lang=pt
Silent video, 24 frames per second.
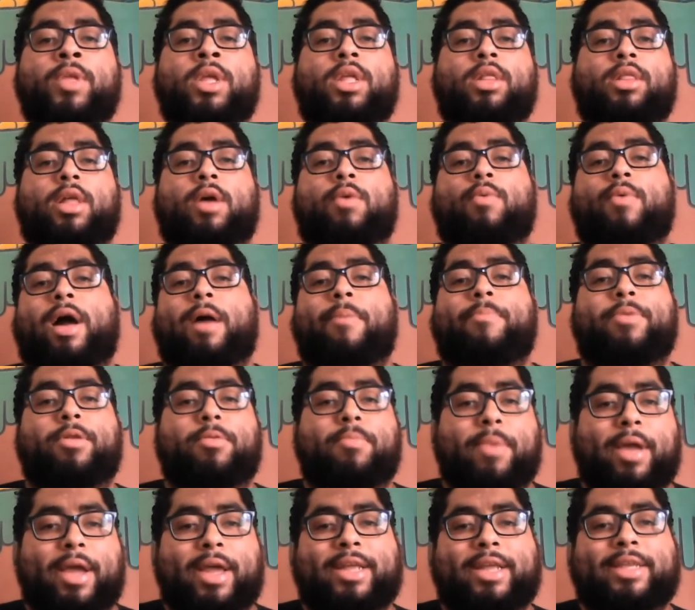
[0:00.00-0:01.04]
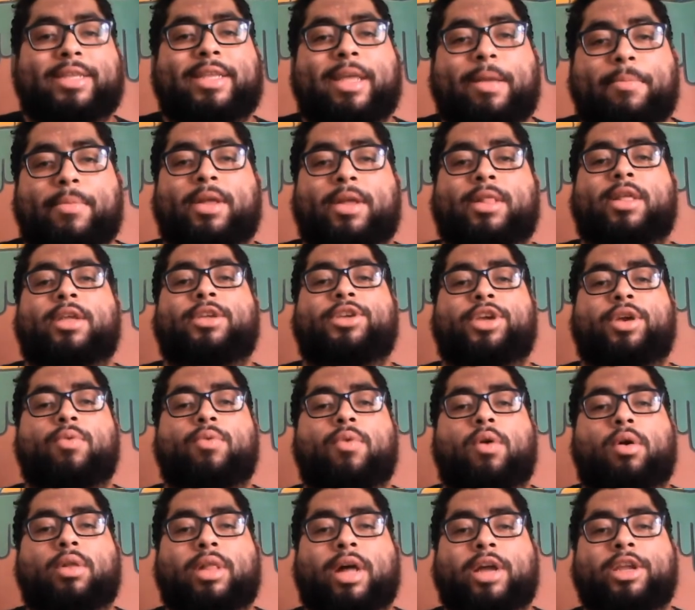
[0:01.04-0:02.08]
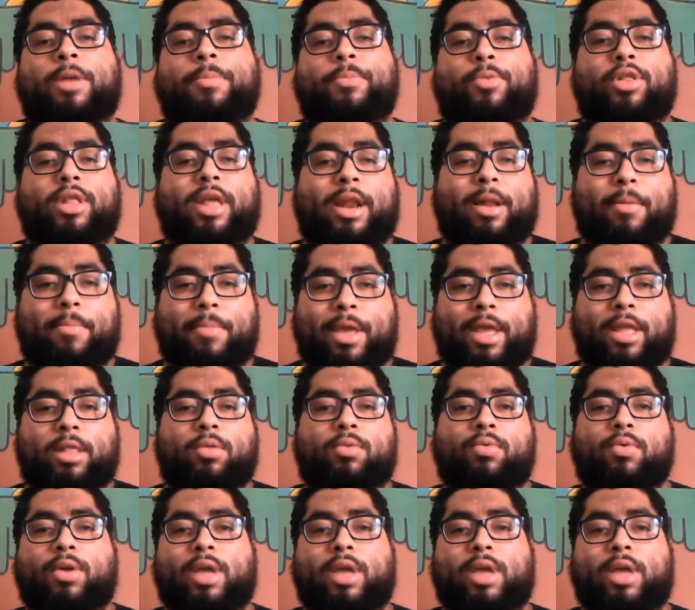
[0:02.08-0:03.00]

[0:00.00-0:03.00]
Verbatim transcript: Então, a primeira semana de igualdade e empoderamento,